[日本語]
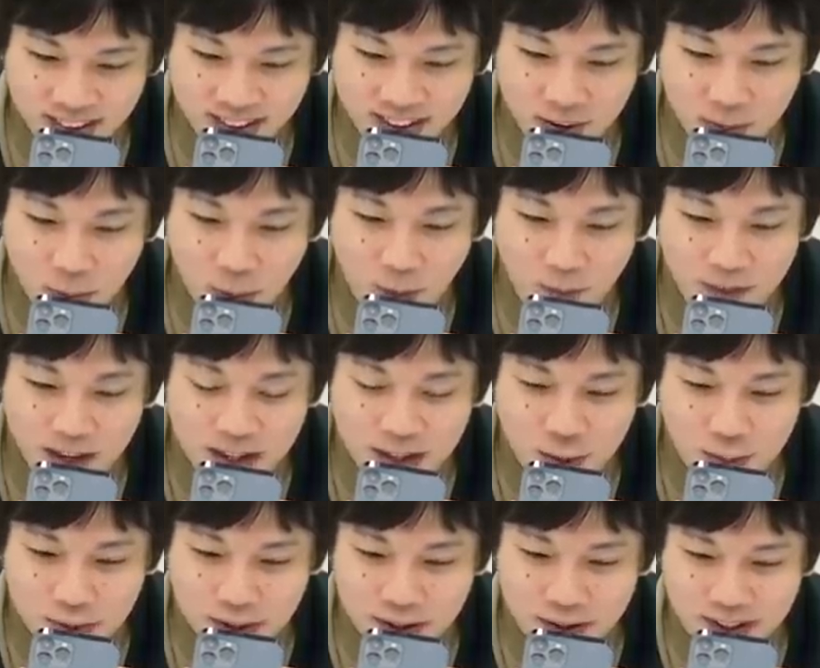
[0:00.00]
いやもうこんな
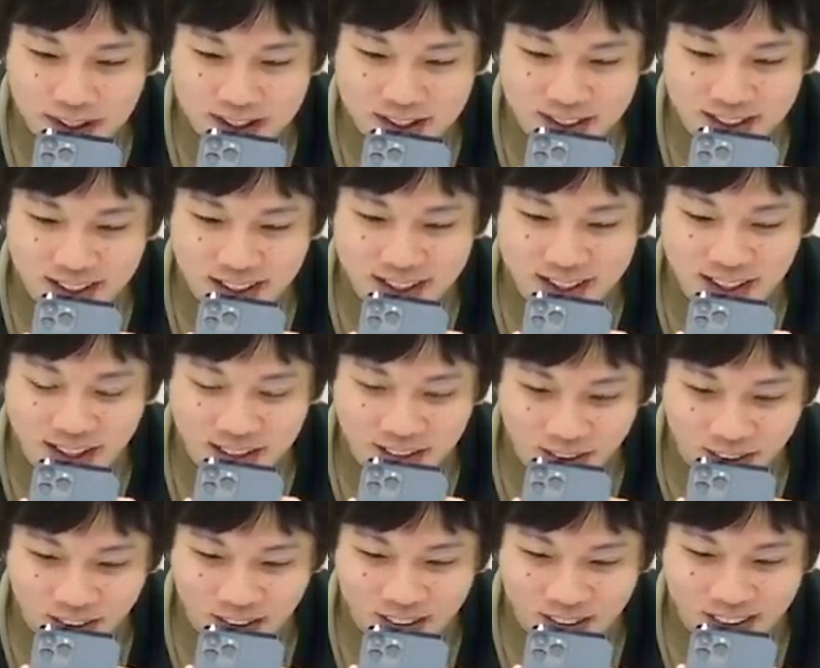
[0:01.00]
ちょびっとしかついてないけ
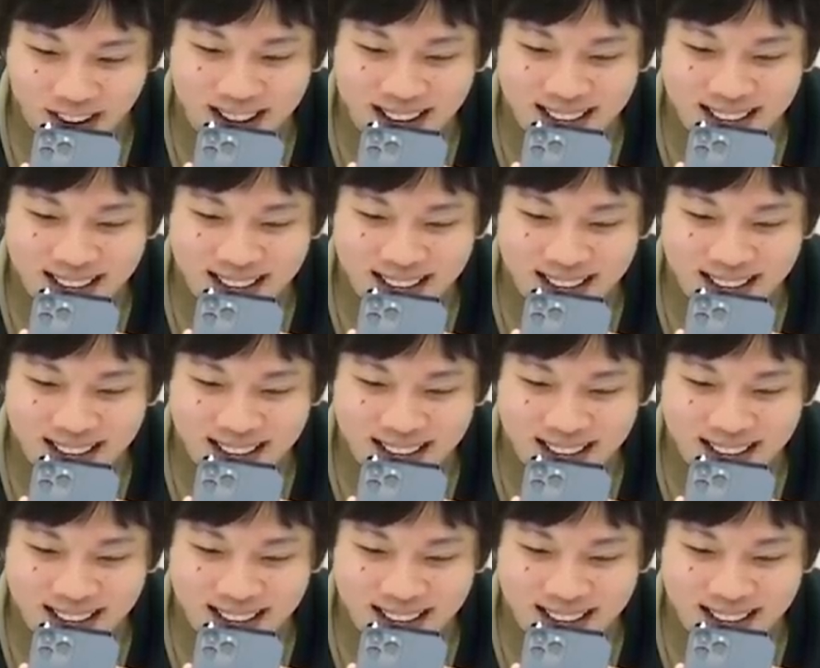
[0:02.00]
どこれ